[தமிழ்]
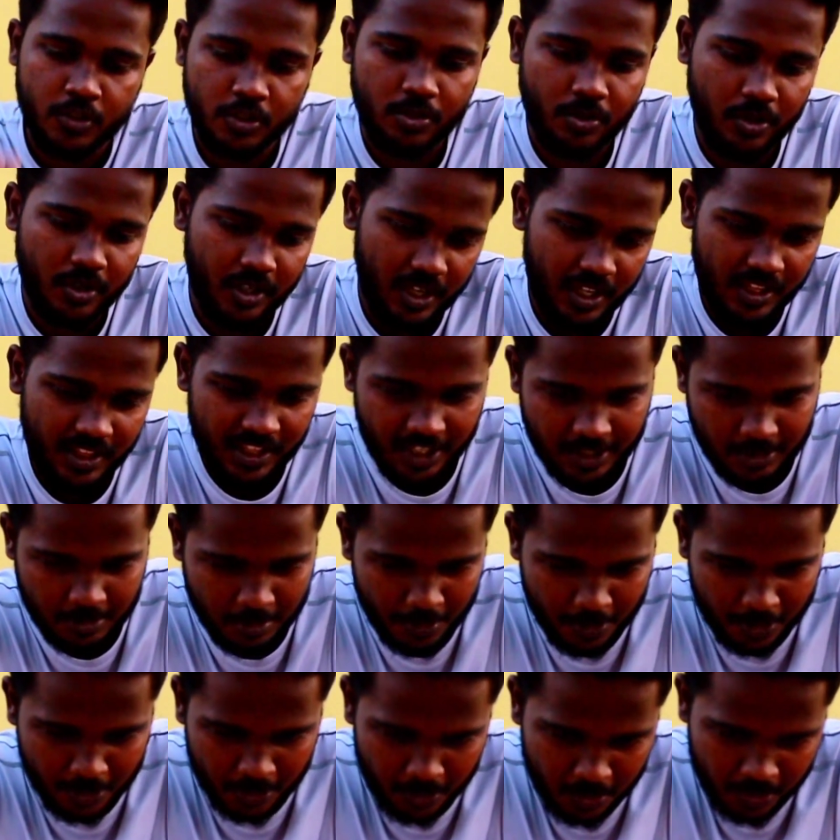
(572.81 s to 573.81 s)
ஸோ ஓகே இந்த
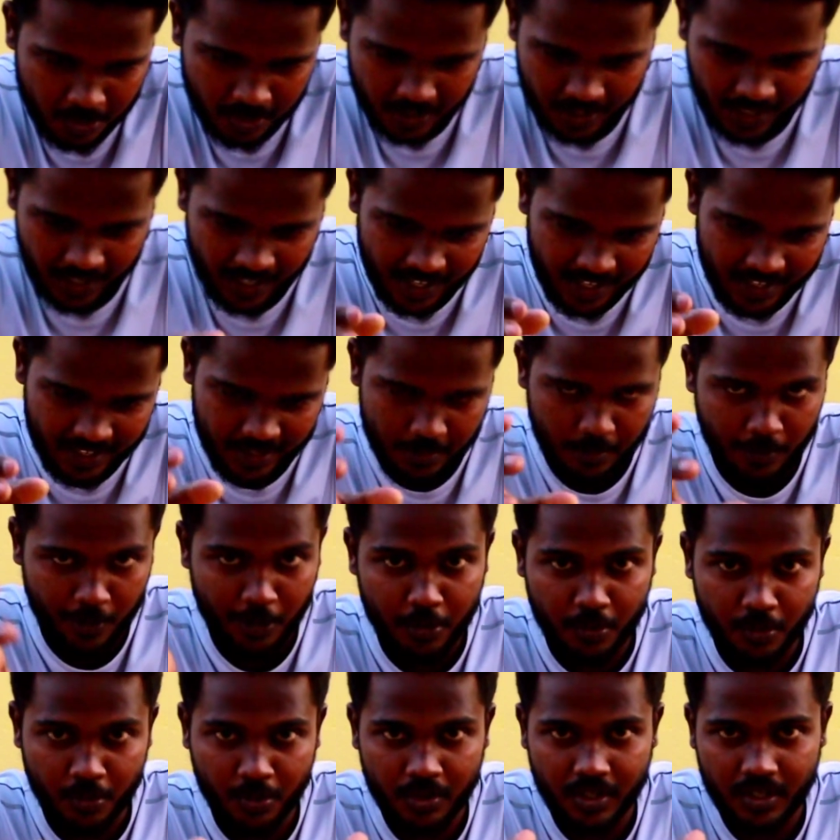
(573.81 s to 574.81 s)
எக்ஸ்பெரிமெண்ட்டும் ஓகே நல்லா இருக்குது
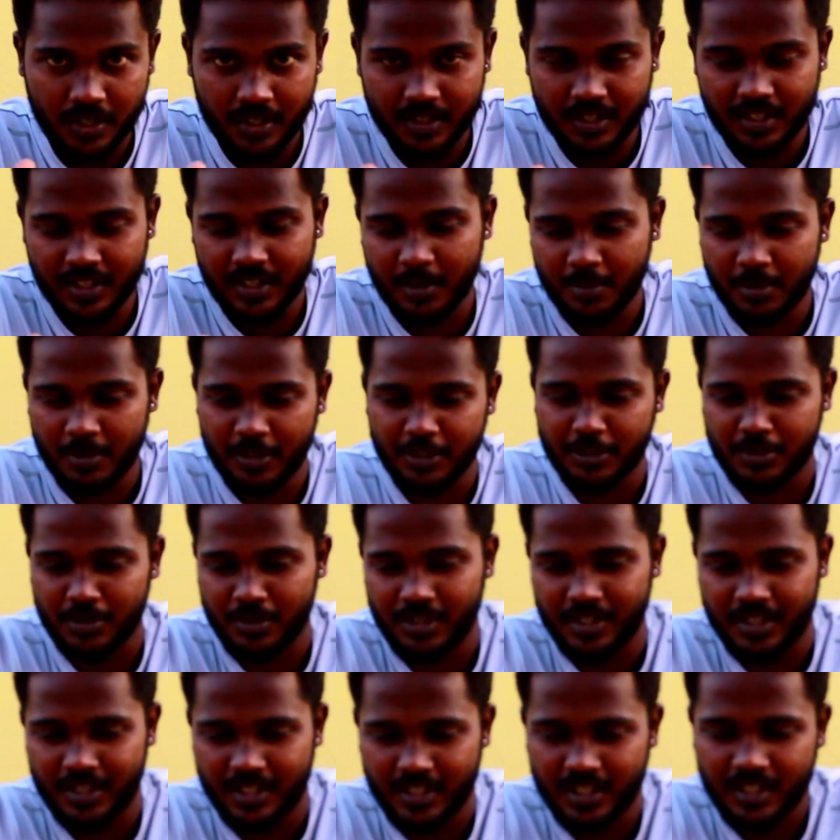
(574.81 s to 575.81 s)
பலூன் ஊதுறது அப்படின்னு
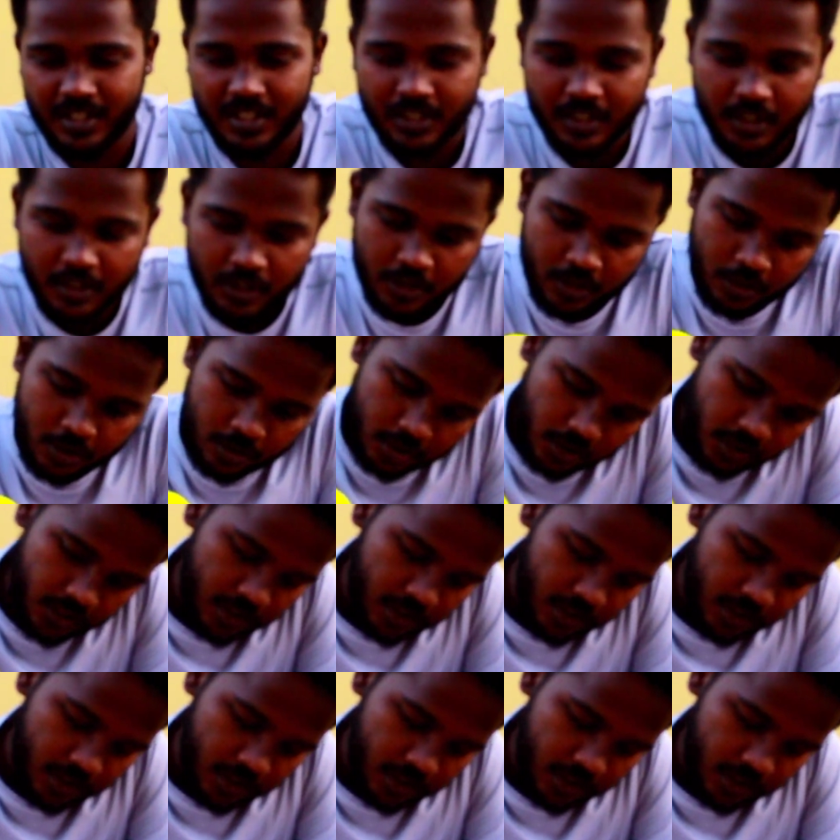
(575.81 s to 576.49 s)
சொல்லிட்டு ஸோ